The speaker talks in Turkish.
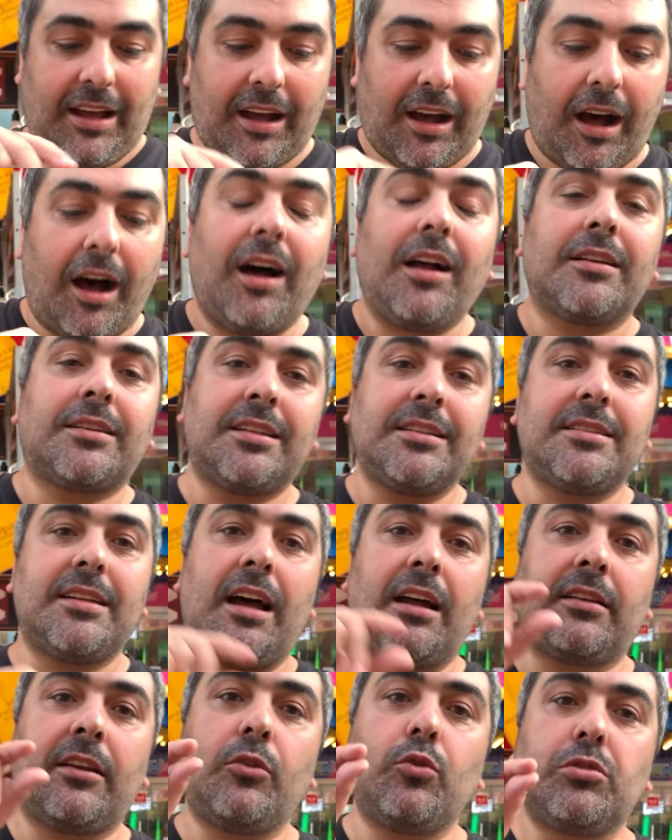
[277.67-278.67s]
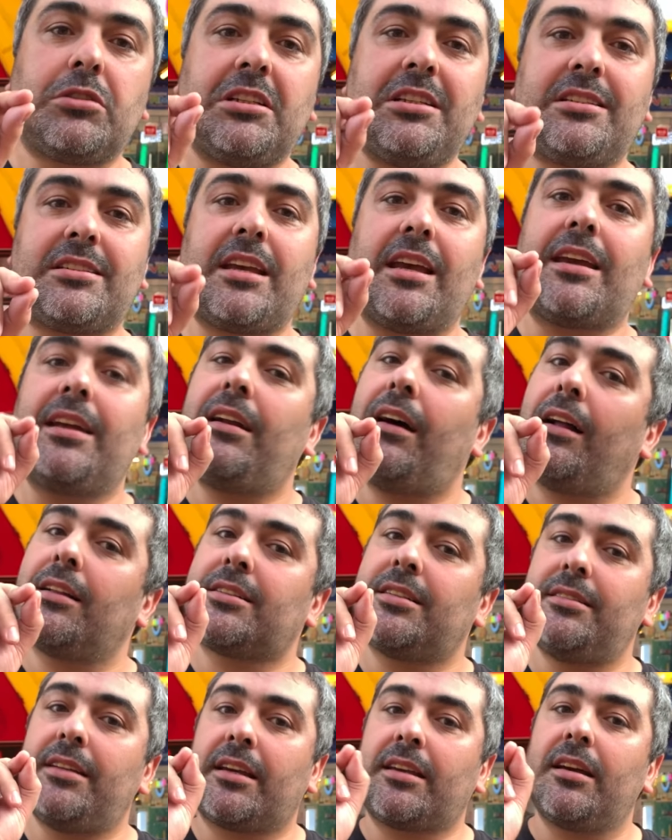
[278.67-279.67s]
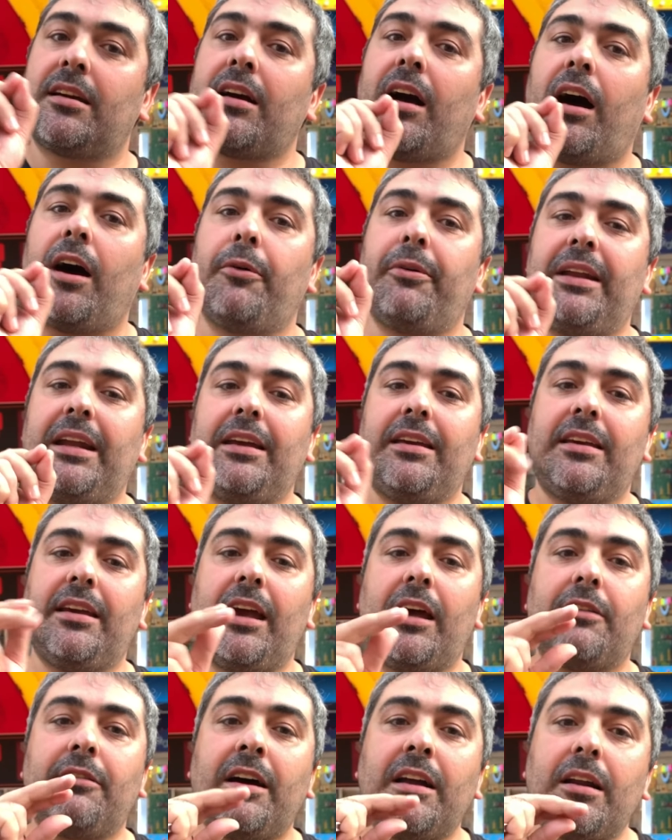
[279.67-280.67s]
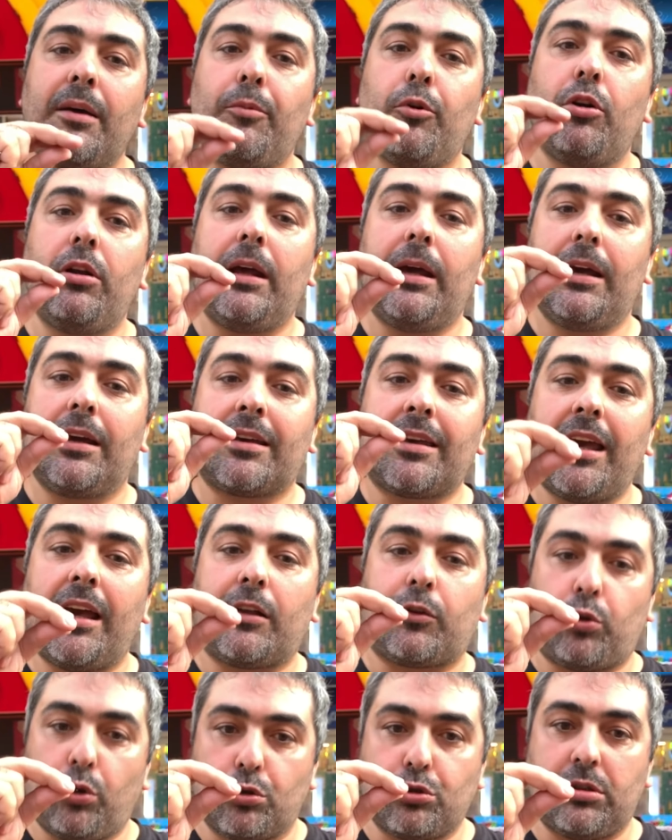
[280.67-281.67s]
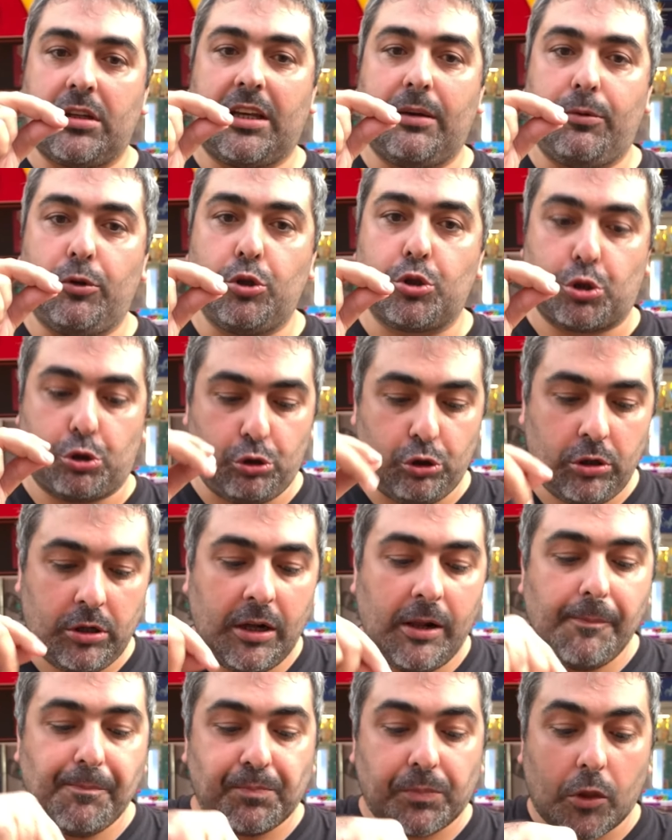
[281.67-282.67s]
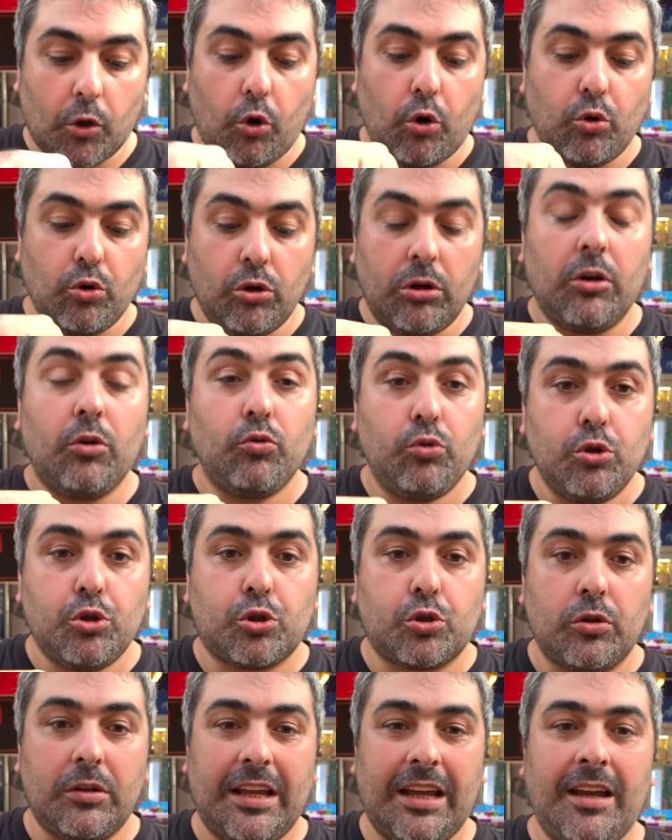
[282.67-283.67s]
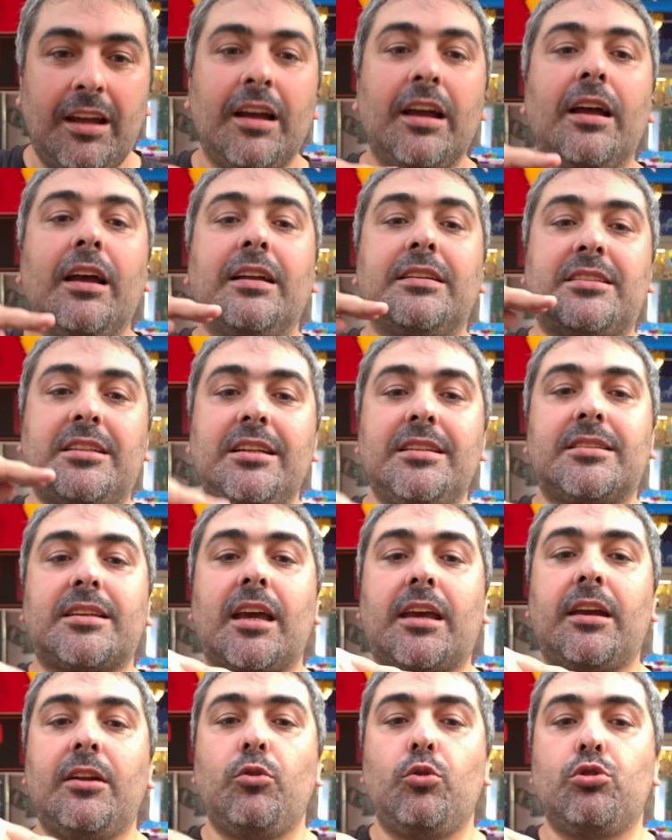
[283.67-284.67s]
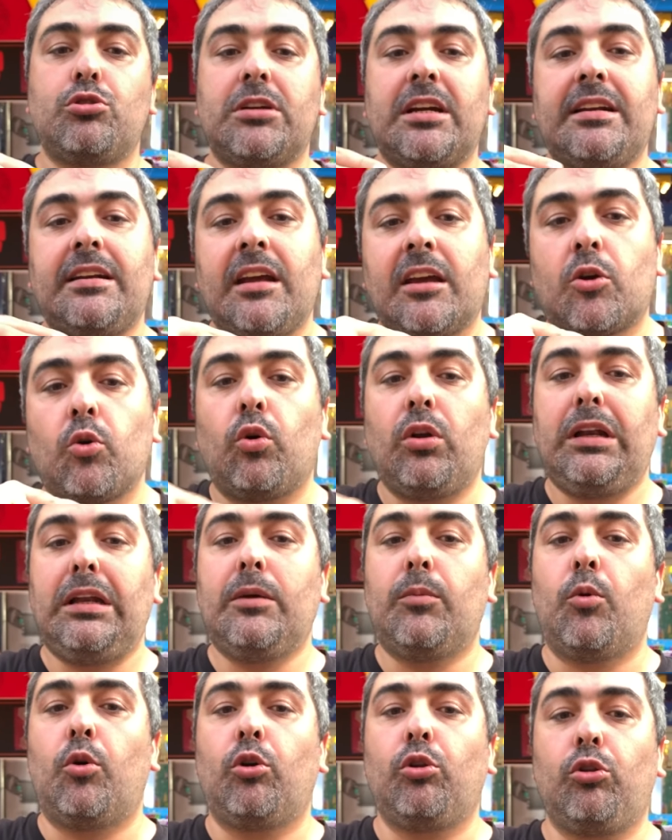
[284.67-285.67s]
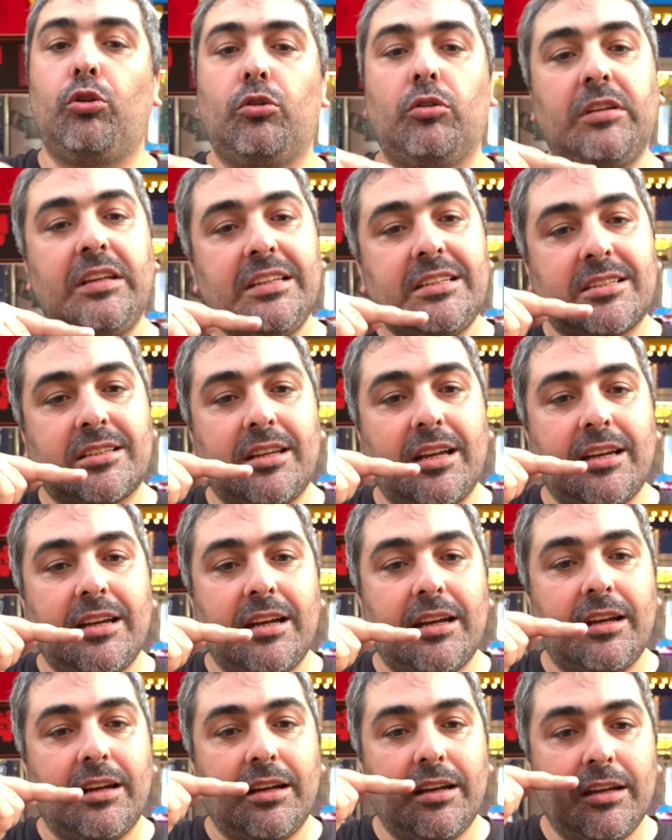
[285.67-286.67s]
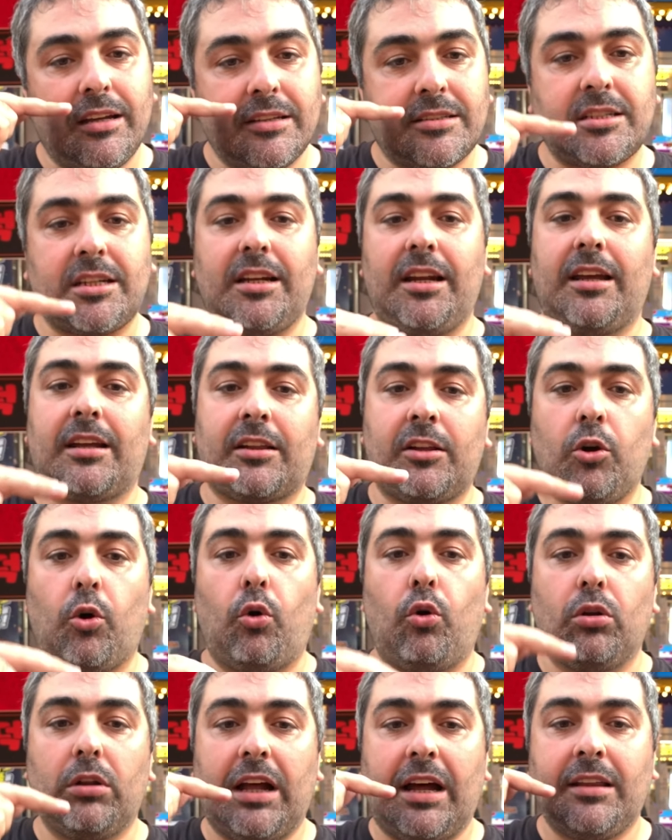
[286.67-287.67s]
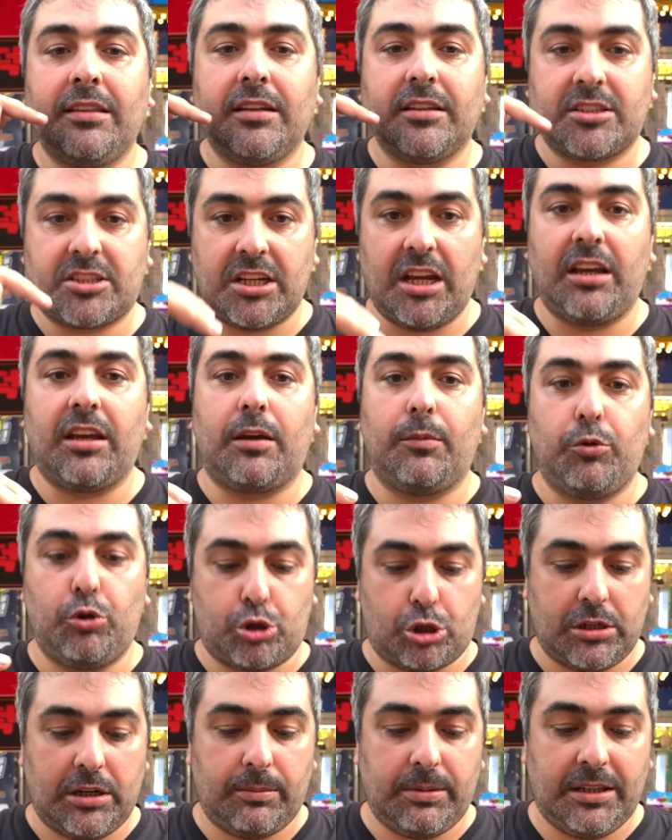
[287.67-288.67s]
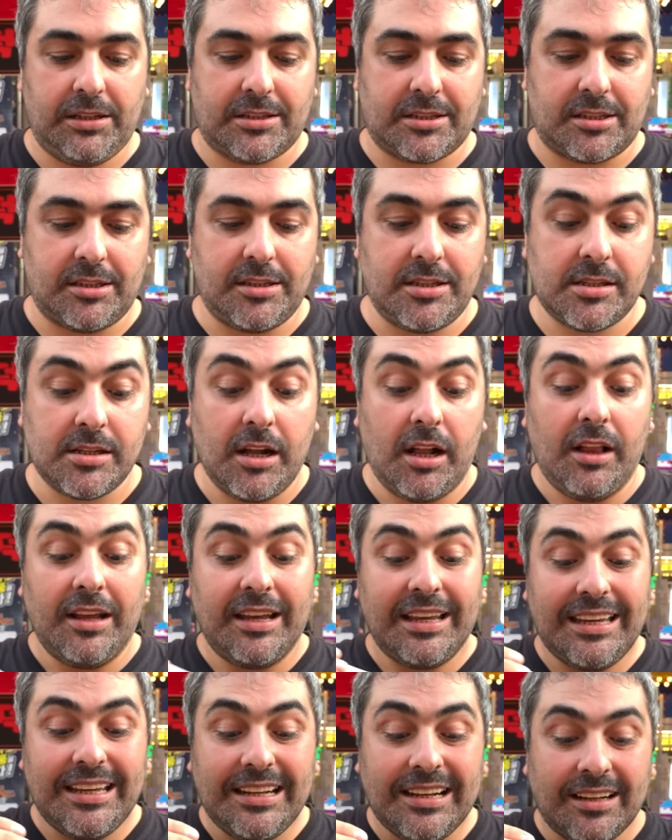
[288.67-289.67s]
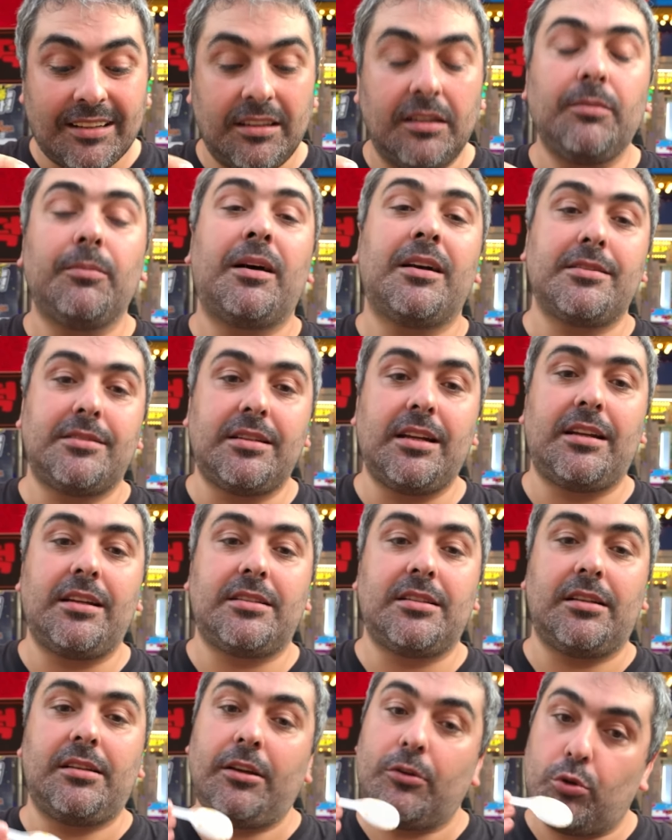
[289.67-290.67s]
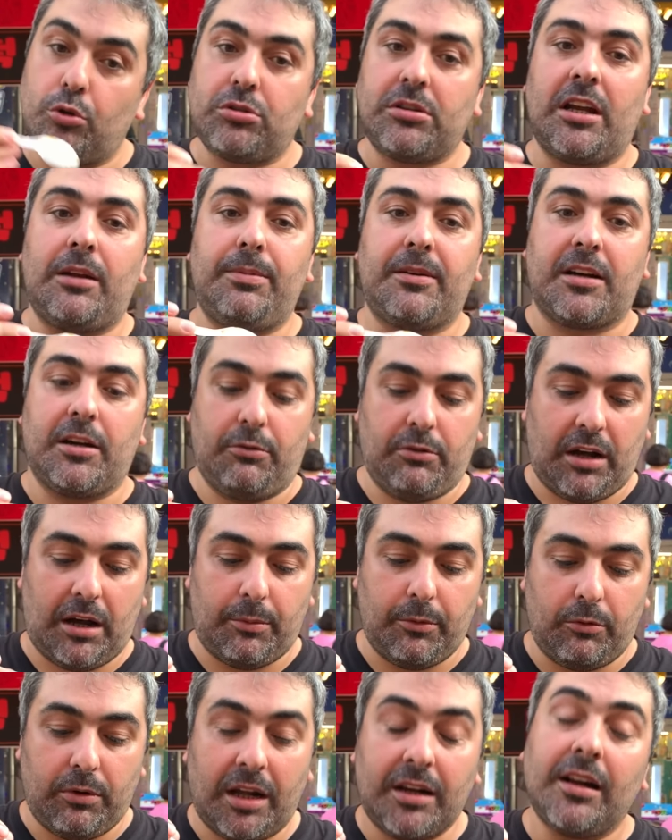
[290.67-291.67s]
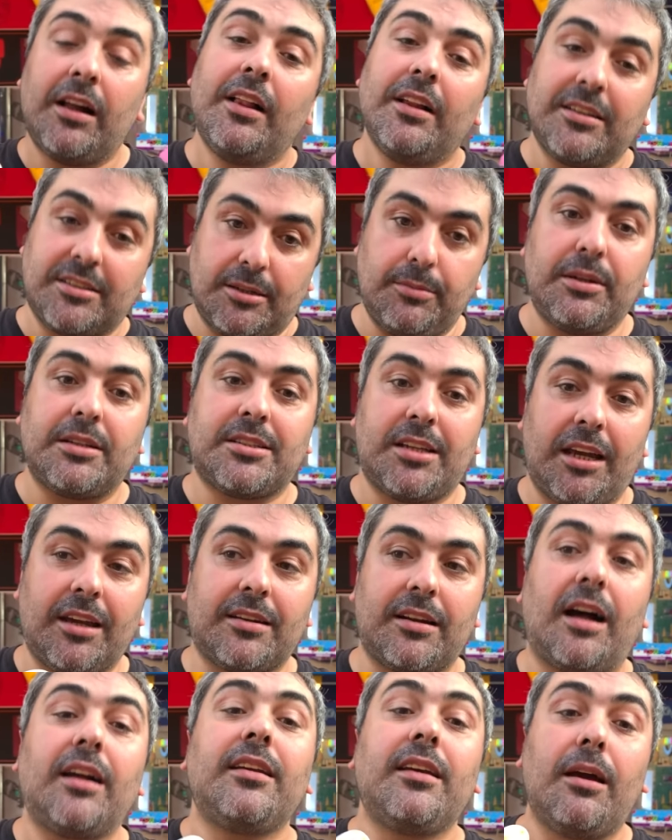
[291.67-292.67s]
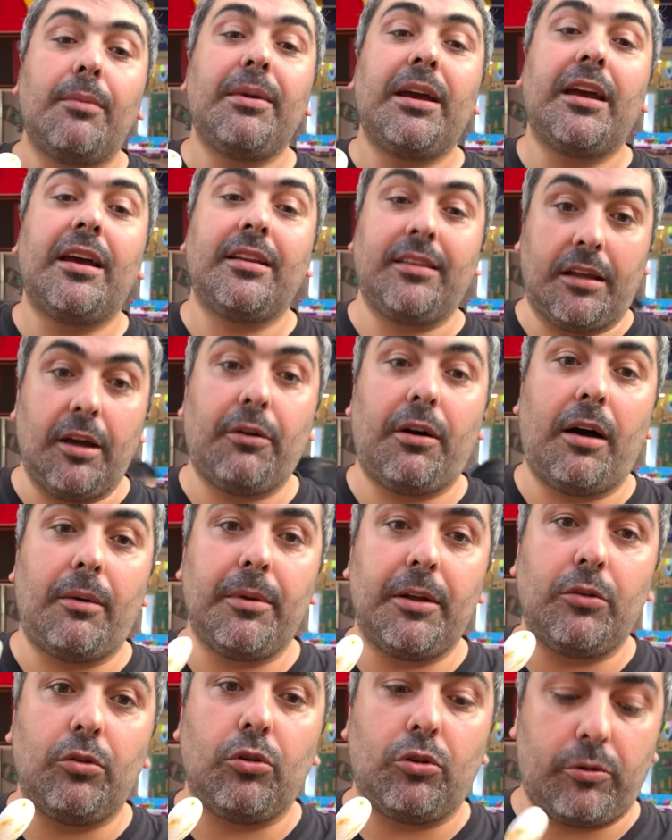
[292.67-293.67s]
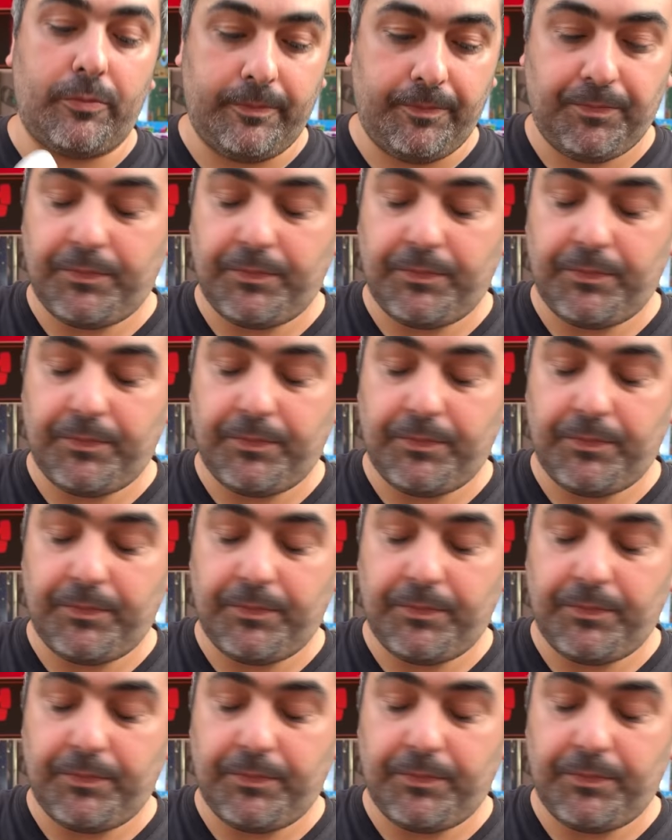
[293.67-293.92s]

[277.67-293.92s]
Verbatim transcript: Altı zaten o cheesecake'in altındaki kahverengi yer var ya böyle kek tozu gibi düşünün. Bu e, üstü de cheesecake'in üzerindeki o limonlu işte e, çilekli olan şey gibi düşünebilirsiniz. İnanılmaz derecede güzel bir kıvamı var. Şimdi tekrar yemeye devam ediyorum.